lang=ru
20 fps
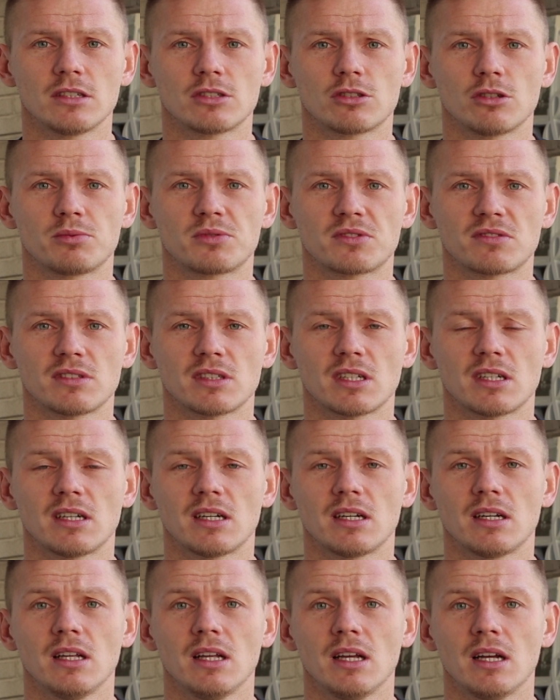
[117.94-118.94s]

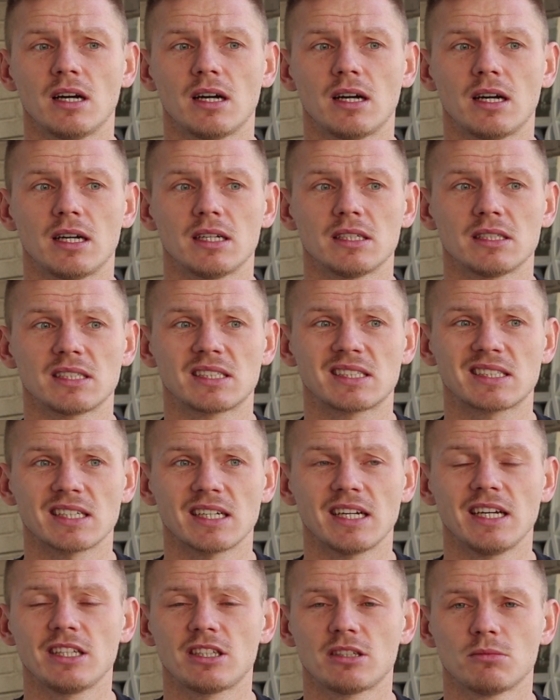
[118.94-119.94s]
Собственно, с
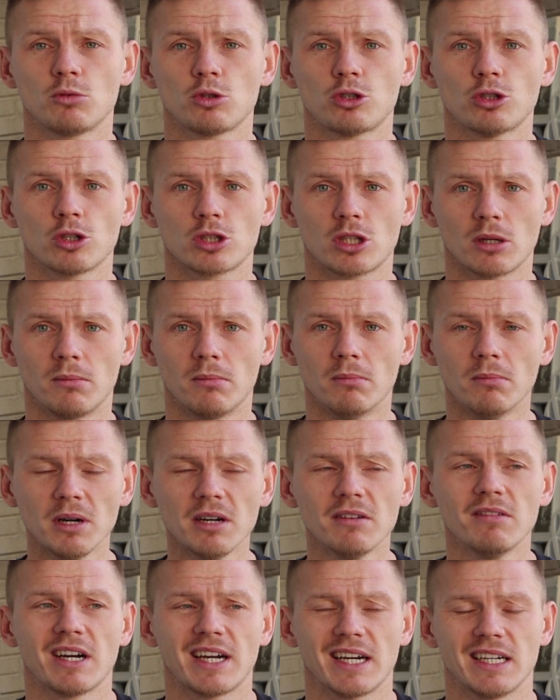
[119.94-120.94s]
этим учетом
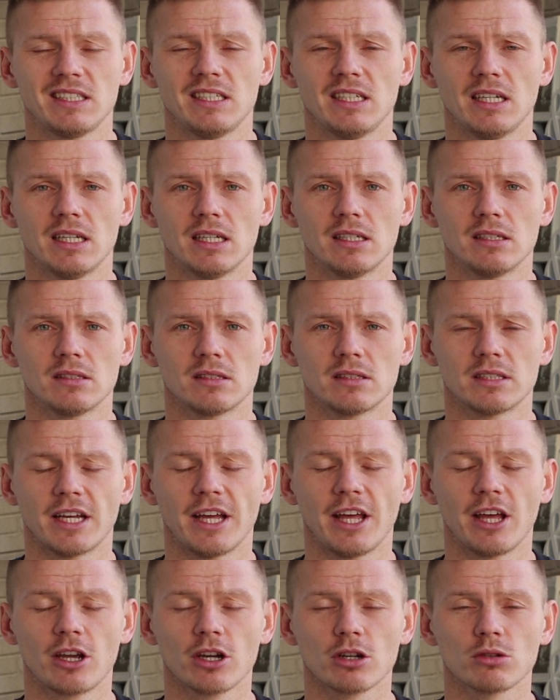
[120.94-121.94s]
мы выходили
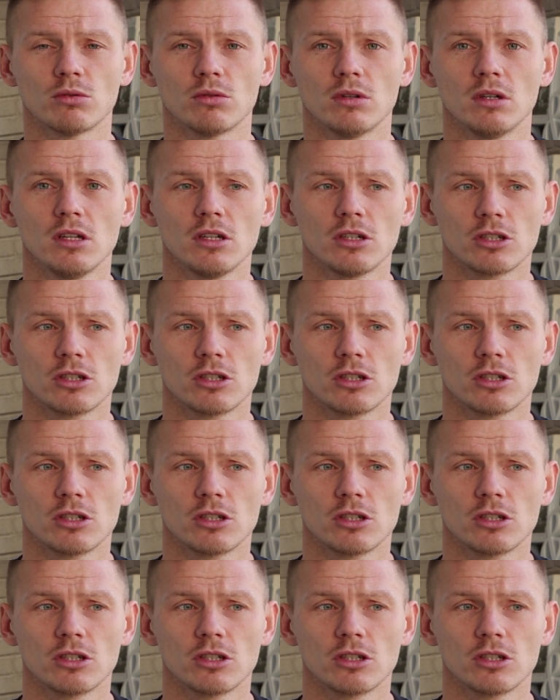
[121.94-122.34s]
на игру,